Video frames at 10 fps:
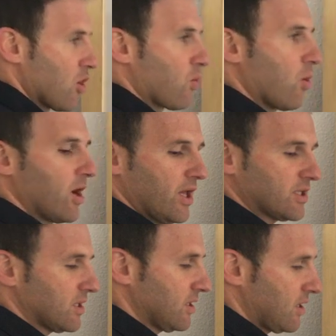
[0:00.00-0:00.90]
¿Cuál
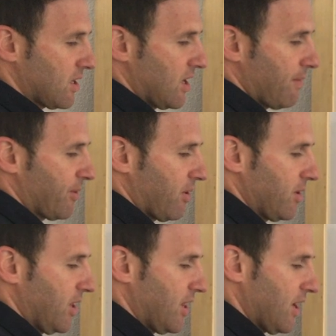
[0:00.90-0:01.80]
es la
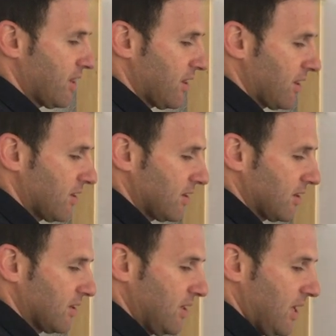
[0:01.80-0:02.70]
probabilidad
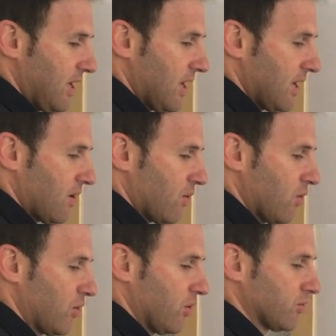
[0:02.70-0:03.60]
de la
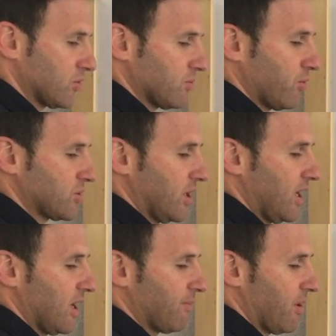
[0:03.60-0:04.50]
unión? Pues
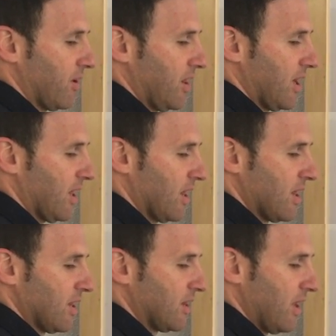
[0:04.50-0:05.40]
sería la probabilidad
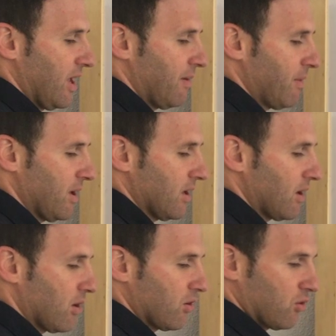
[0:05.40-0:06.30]
de M,
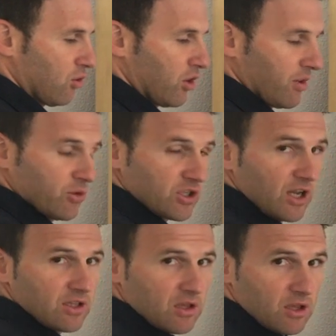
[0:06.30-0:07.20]
cogemos ya la
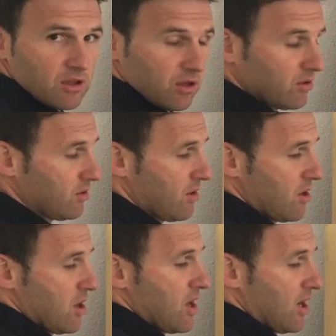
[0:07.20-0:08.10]
intersección,
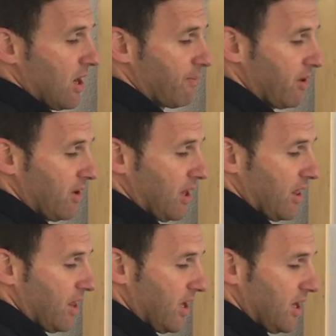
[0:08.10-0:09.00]
la
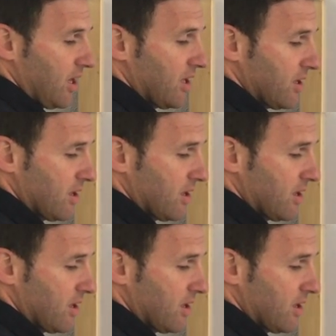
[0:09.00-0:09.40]
probabilidad de L,